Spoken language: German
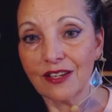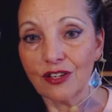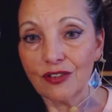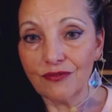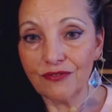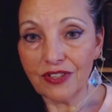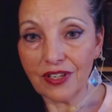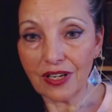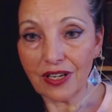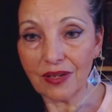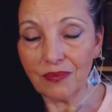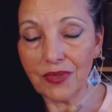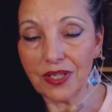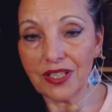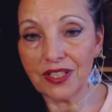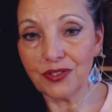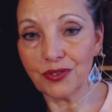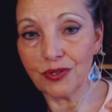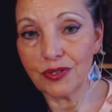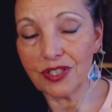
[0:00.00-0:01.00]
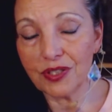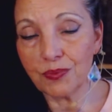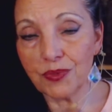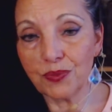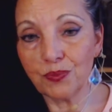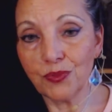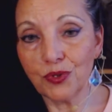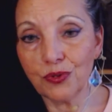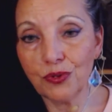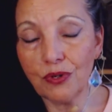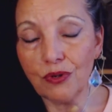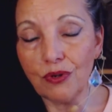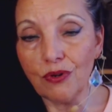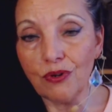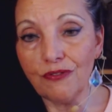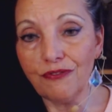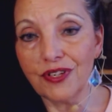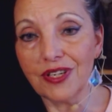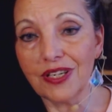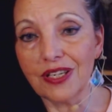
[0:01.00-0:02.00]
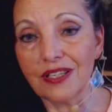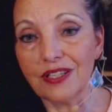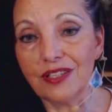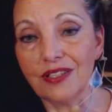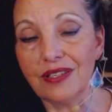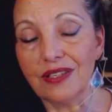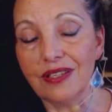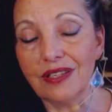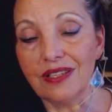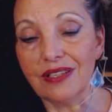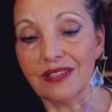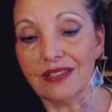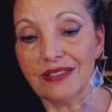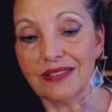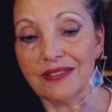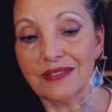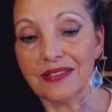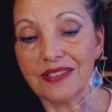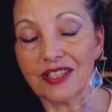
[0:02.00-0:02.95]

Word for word: Und wir haben ja natürlich mit dem rückläufigen äh,